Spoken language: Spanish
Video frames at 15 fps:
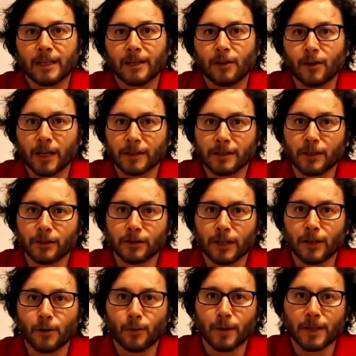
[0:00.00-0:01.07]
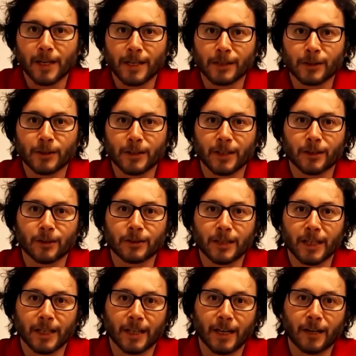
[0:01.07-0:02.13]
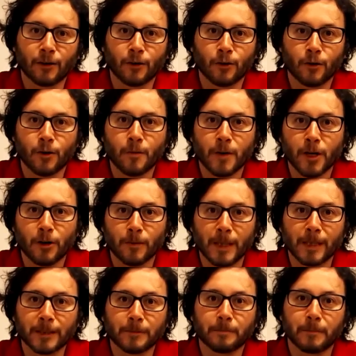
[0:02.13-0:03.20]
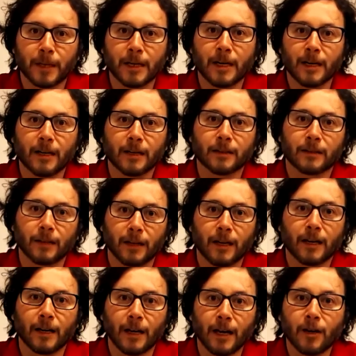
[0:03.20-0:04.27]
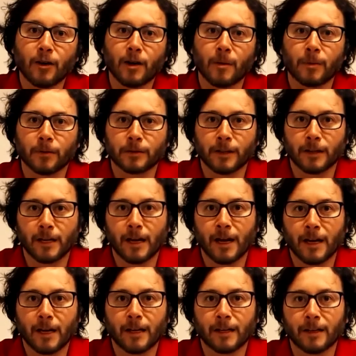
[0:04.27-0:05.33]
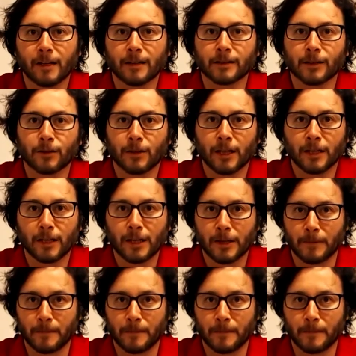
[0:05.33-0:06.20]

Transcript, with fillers: Los casinos se dieron cuenta de eso y entonces agregaron un número más para tener ellos la posibilidad de quedarse con el dinero.